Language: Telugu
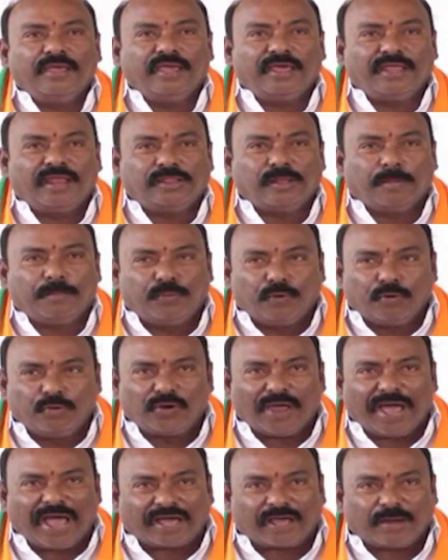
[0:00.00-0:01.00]
ఏదైతే
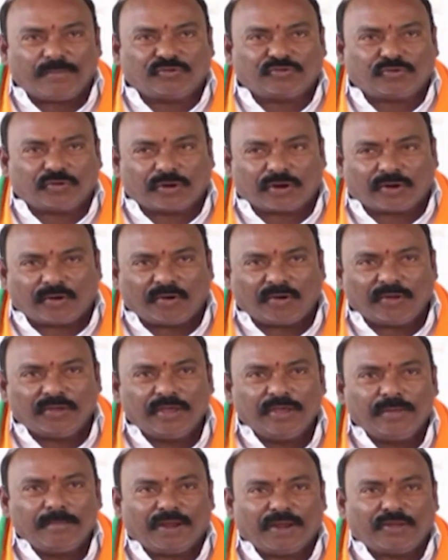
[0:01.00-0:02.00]
భూములు ఆక్రమించుకుంటారో
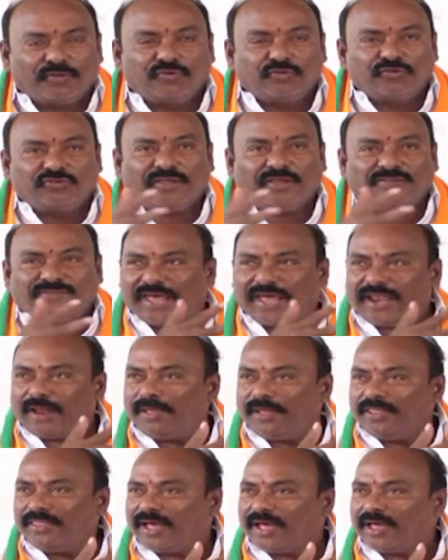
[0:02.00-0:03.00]
మనం చూసాం
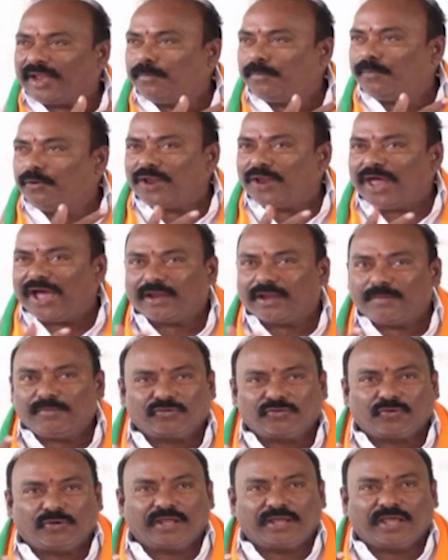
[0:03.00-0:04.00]
చాలామంది దగ్గర భూములు
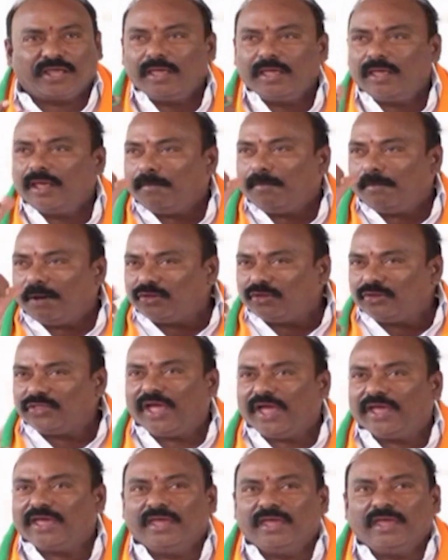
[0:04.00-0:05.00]
ఆక్రమించుకుంటే మందు
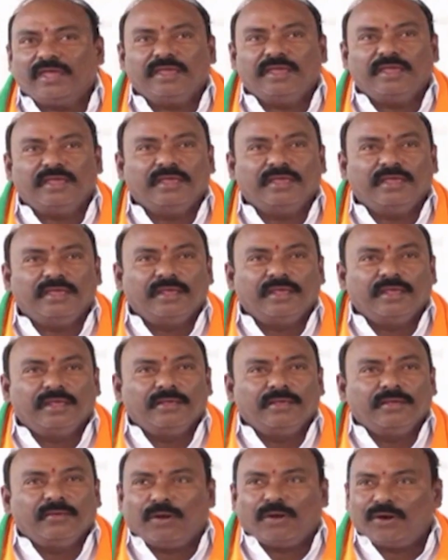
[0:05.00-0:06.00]
దాగి
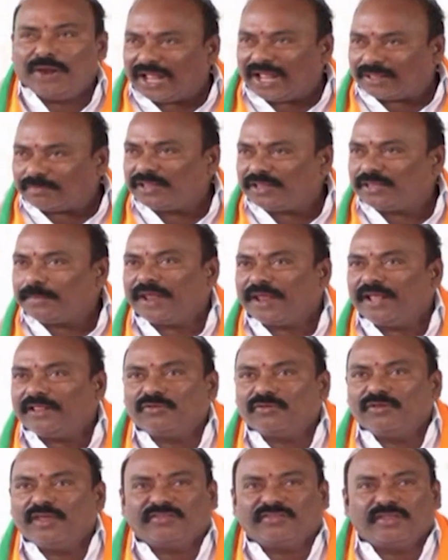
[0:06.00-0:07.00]
వాళ్ళు ఆత్మహత్య
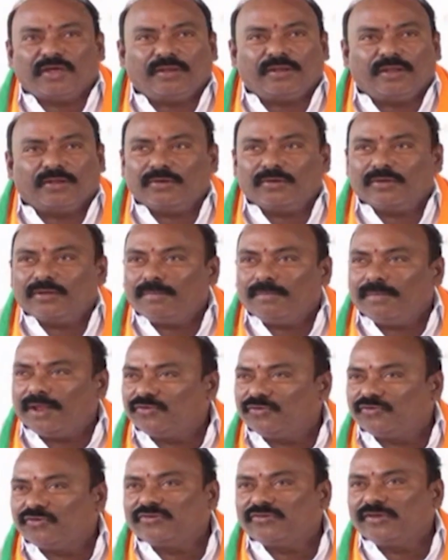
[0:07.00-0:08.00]
ప్రయత్నం చేస్తూ ఉన్నారు
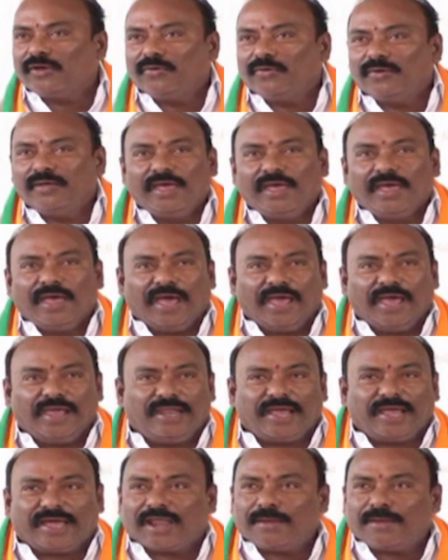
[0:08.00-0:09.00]
మనం చూసాం
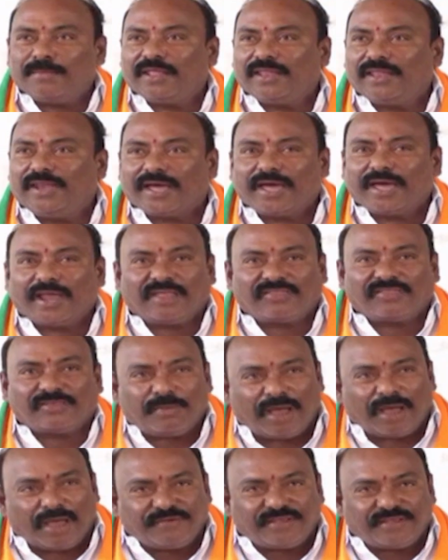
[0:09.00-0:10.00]
ఆయన లెక్కర్ మీద లెక్కర్ని
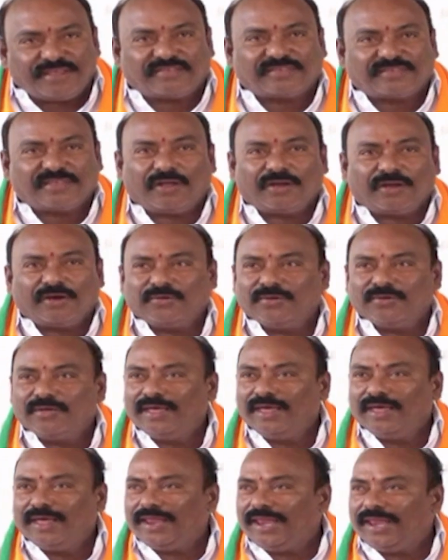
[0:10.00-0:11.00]
అసలు మాఫీ చేస్తా ఉన్నాడు
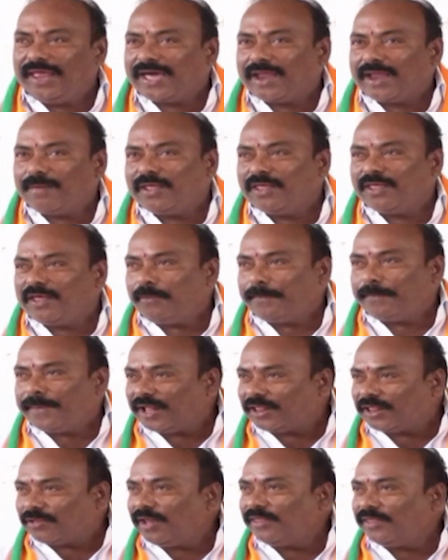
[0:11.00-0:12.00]
లెక్కర్ మీద
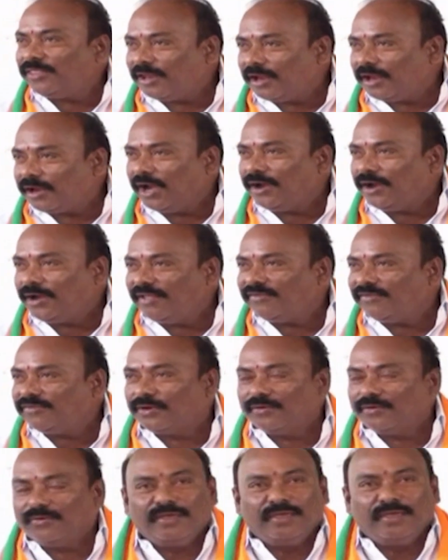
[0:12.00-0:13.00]
విపరీతమైన రేట్లు
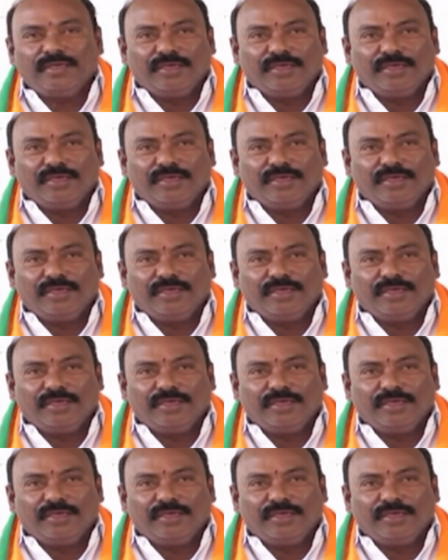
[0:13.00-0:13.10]
వేశారు